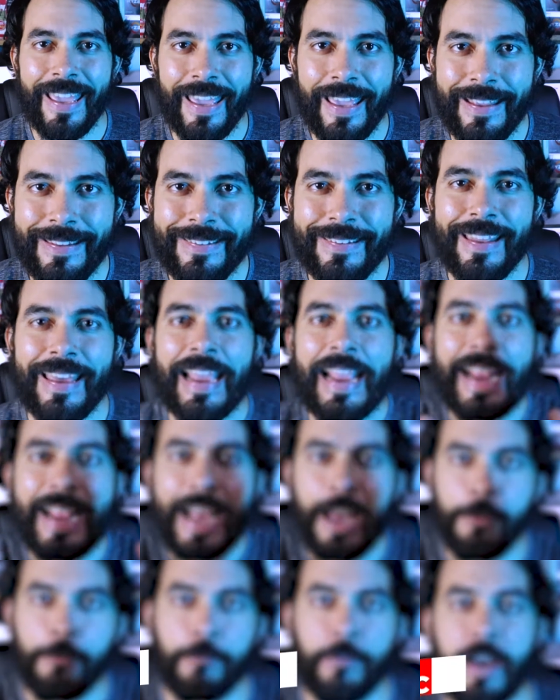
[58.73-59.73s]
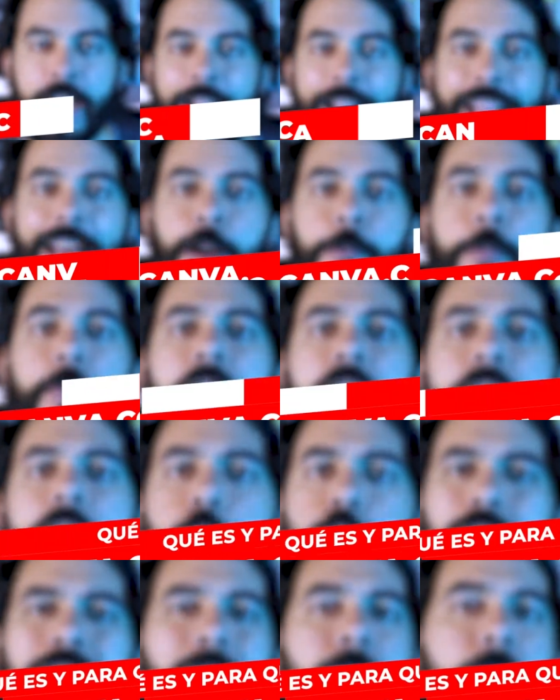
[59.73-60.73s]
qué es Canva, Canva
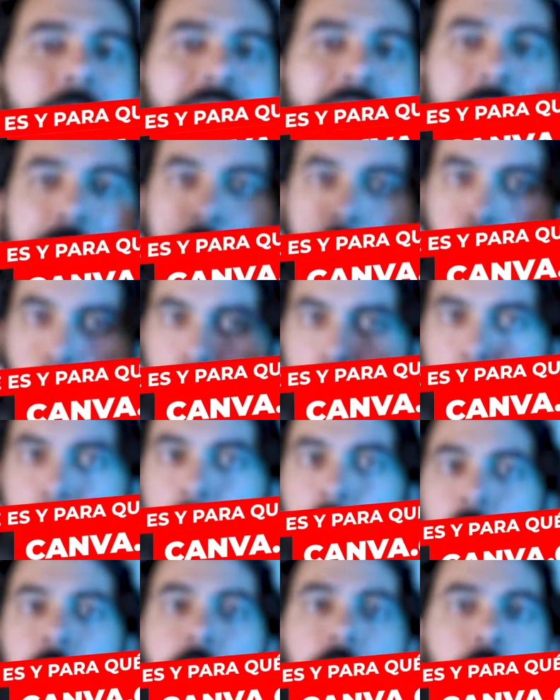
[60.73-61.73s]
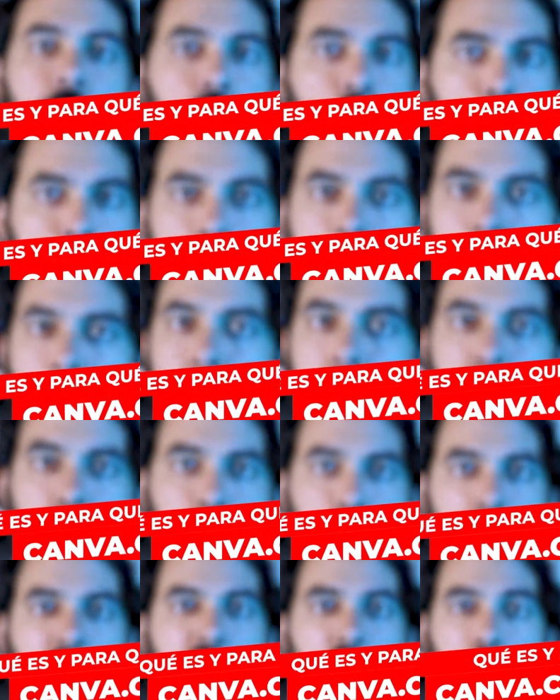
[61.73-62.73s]
es una página web donde
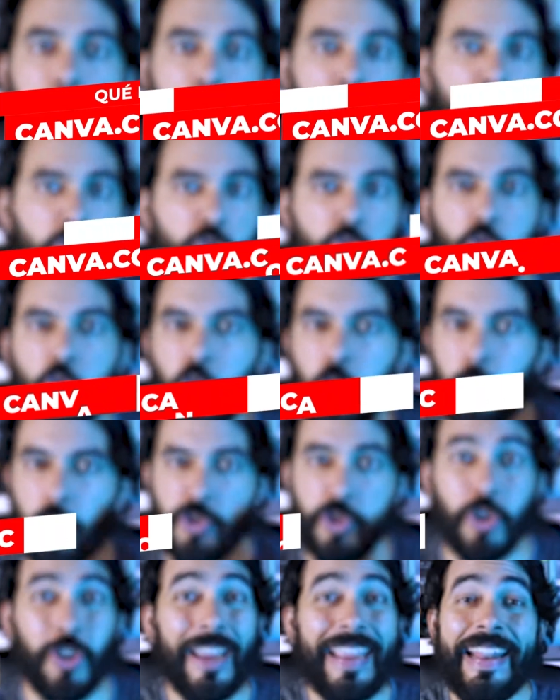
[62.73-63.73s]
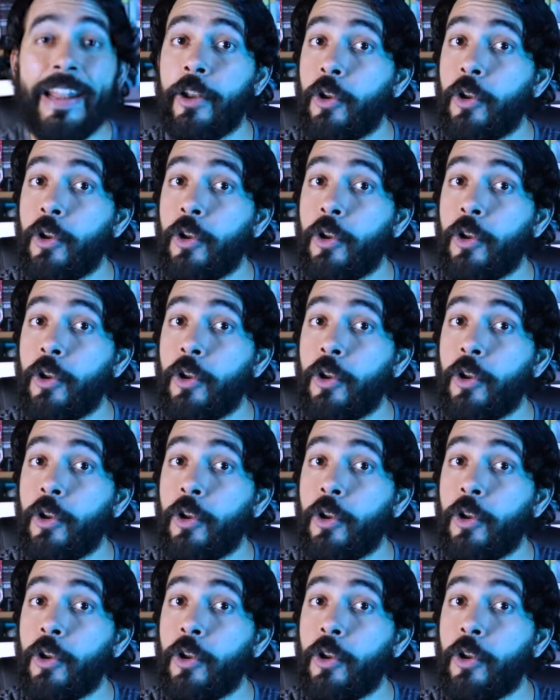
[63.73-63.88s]
personas como tú o como yo que